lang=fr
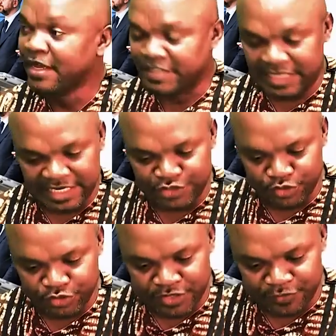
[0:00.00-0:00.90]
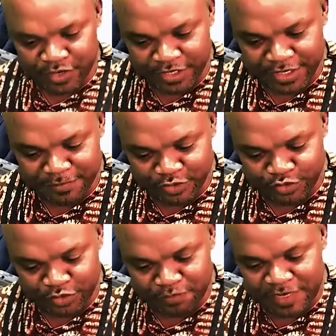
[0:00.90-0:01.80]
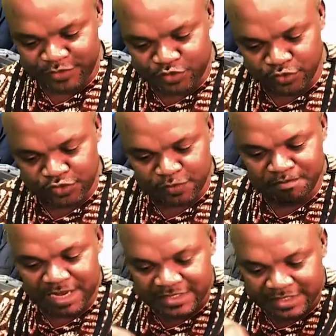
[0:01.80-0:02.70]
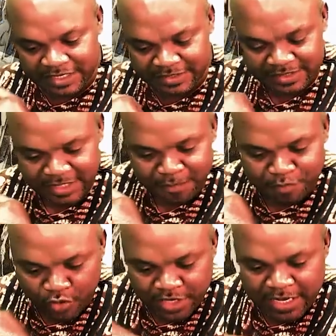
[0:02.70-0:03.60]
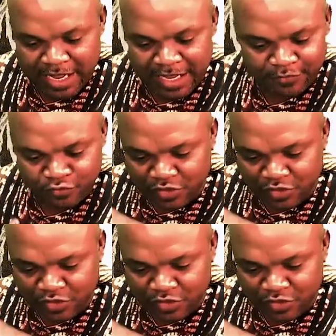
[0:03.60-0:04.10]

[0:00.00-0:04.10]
Très heureux de t'avoir également sur notre plateau ce matin. Paul est là, vous